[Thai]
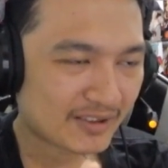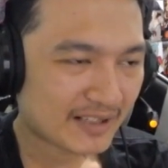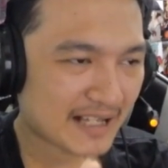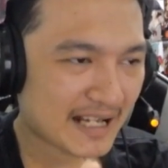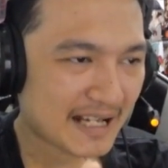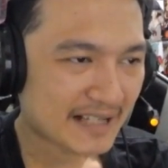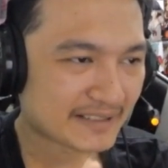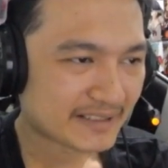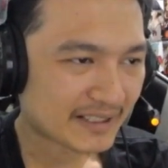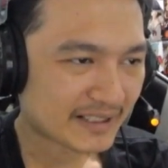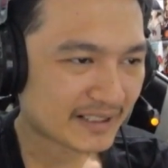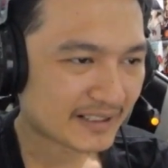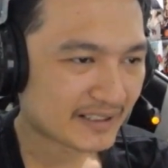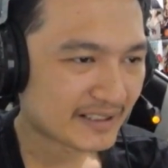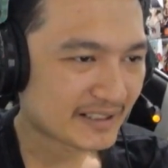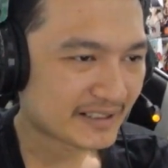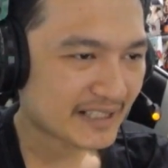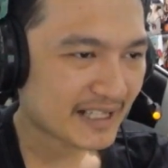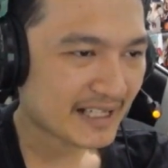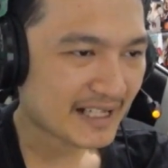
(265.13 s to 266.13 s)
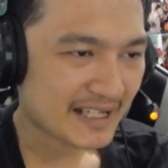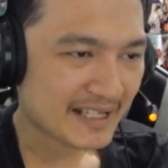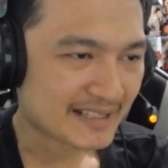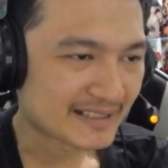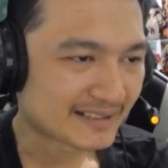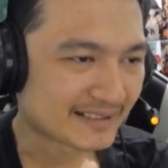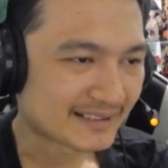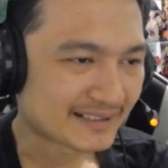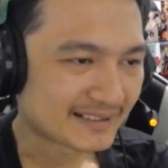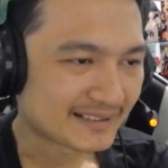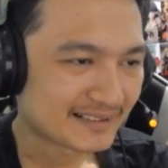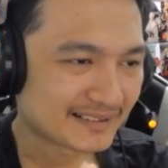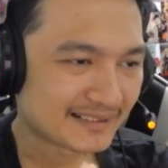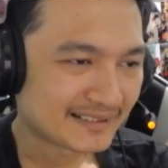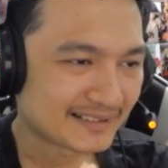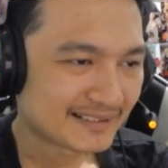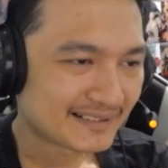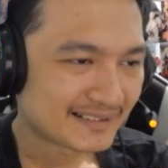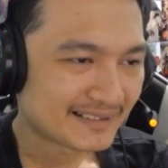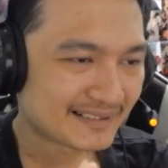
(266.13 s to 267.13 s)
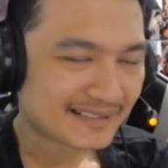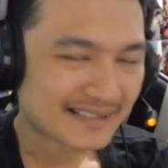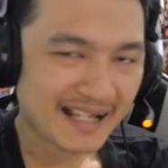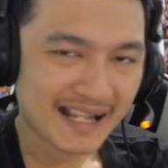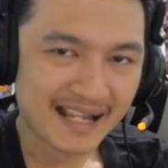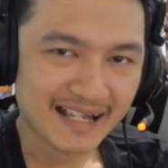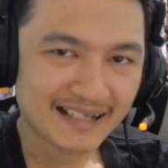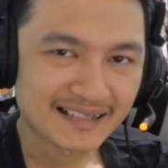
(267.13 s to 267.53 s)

ข้างจะเกลือใช้เล่นนะ